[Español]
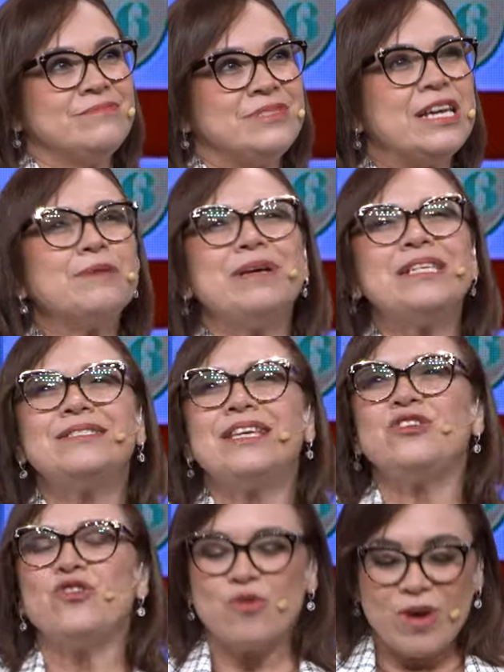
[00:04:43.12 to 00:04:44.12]
¿Quién me
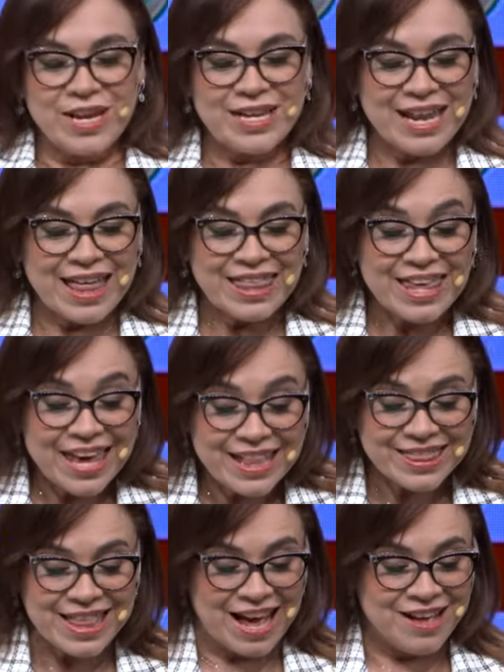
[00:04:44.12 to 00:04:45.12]
enseñó cuál es la
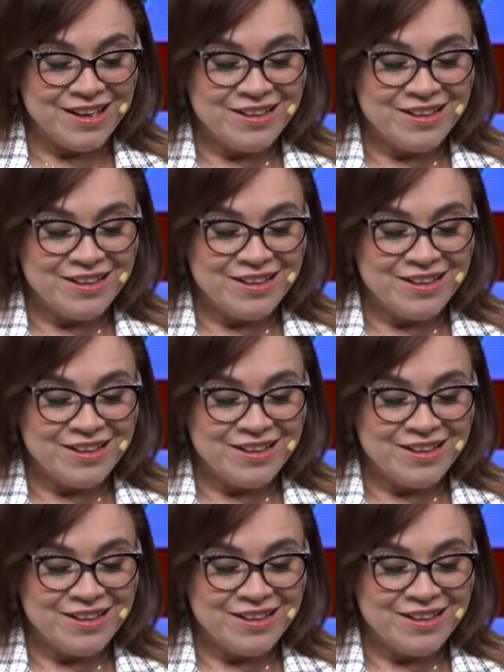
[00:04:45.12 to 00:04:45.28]
dieta?